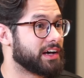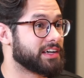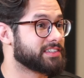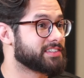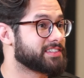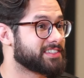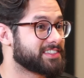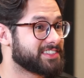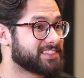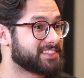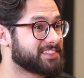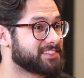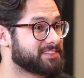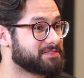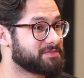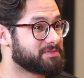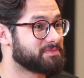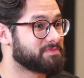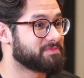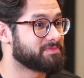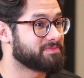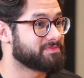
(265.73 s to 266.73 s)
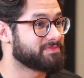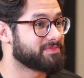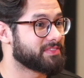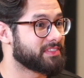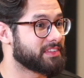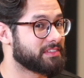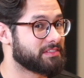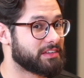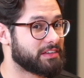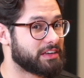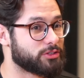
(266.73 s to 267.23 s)
as,
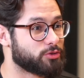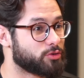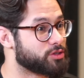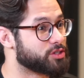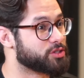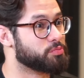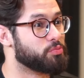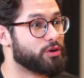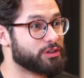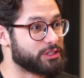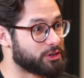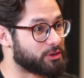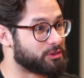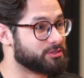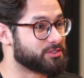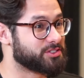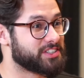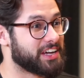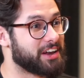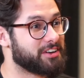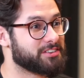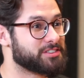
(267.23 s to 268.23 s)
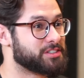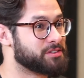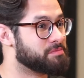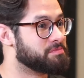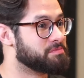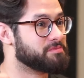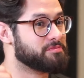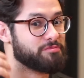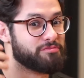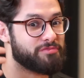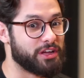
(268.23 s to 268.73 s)
as coisas boas acontecendo, você
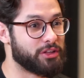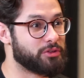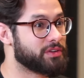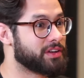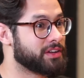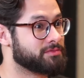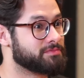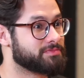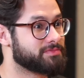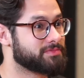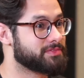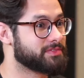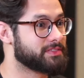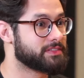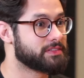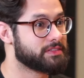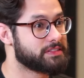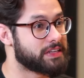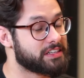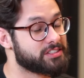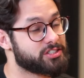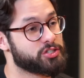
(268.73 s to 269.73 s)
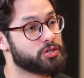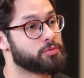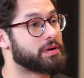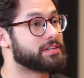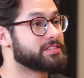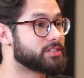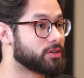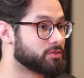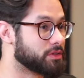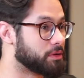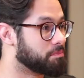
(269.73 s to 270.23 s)
vendo que não tá se sentindo
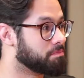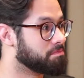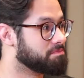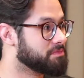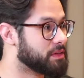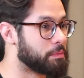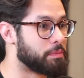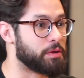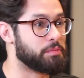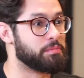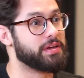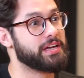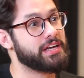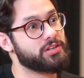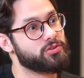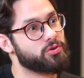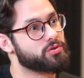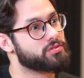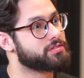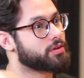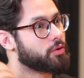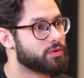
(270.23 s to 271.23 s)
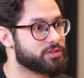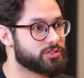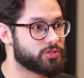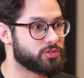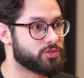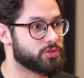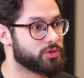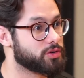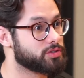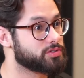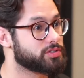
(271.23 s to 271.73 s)
mais tão deprimido, tão
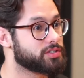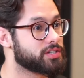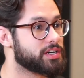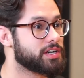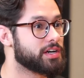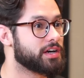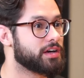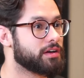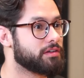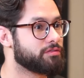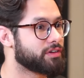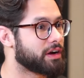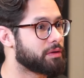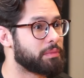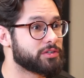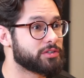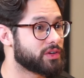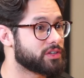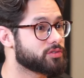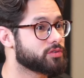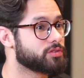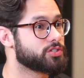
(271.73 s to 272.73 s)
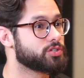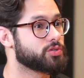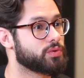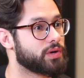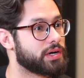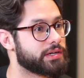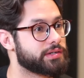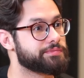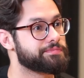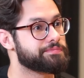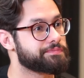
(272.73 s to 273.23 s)
ansioso, fica mais fácil
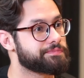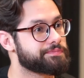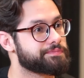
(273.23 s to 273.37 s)
continuar, né?